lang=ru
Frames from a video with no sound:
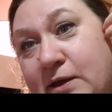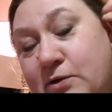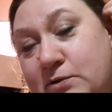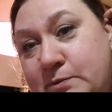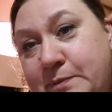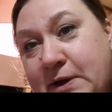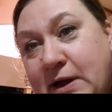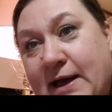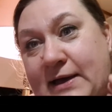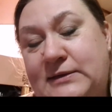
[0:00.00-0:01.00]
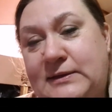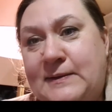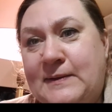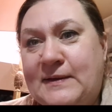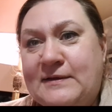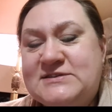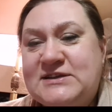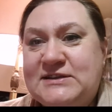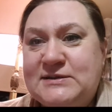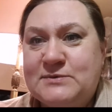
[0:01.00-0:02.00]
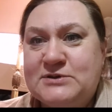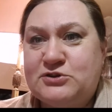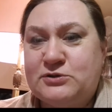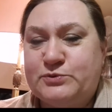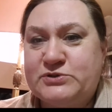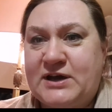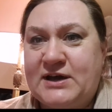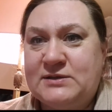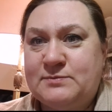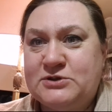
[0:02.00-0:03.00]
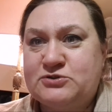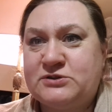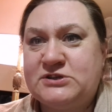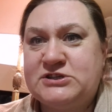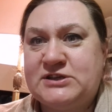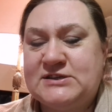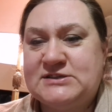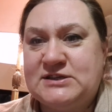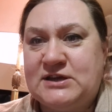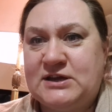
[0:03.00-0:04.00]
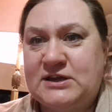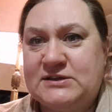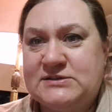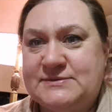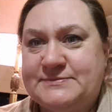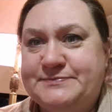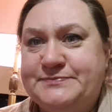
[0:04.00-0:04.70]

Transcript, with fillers: И он убегает. С этой мышью отпускает мышу и начинает за ней гоняться.